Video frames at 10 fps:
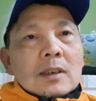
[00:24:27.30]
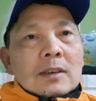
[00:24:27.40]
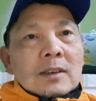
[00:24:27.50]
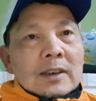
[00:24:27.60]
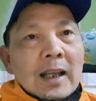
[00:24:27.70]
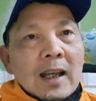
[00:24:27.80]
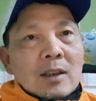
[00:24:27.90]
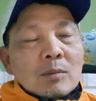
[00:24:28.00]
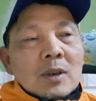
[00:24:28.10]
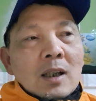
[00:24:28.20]
người cha
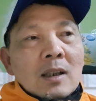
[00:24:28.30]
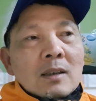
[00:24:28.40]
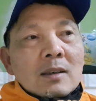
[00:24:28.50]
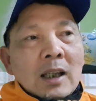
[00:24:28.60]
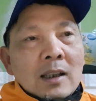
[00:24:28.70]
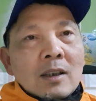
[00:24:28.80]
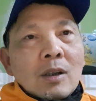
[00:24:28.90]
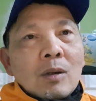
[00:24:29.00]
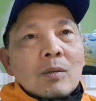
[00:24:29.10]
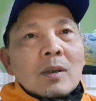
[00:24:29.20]
cũng có thể nhảy
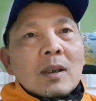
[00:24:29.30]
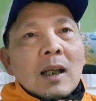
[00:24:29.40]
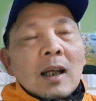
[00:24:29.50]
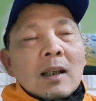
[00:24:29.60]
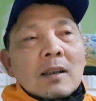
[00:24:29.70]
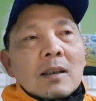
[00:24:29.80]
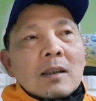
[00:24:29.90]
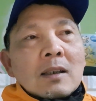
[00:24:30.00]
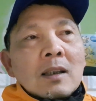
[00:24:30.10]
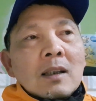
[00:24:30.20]
vô nghĩa là
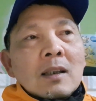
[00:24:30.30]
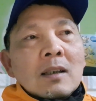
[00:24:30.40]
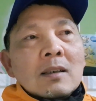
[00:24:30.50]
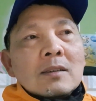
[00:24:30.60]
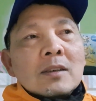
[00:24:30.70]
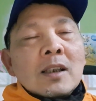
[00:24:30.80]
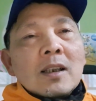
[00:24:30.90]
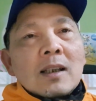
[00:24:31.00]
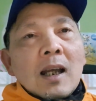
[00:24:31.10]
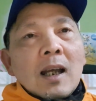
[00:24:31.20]
à,
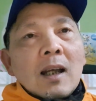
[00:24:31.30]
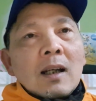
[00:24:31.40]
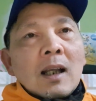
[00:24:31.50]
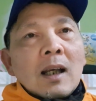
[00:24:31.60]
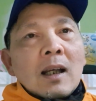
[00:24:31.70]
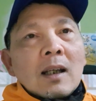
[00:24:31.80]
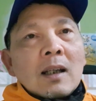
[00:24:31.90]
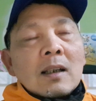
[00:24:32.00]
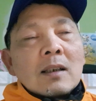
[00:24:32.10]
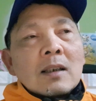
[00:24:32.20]
chia ra
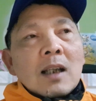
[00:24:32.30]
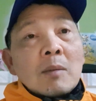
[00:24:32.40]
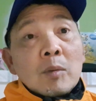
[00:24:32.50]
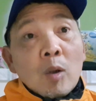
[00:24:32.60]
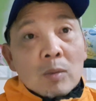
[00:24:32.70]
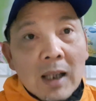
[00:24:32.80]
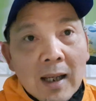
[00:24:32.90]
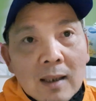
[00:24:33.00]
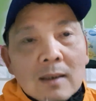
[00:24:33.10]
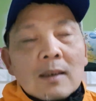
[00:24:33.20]
là 24
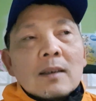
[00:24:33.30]
tháng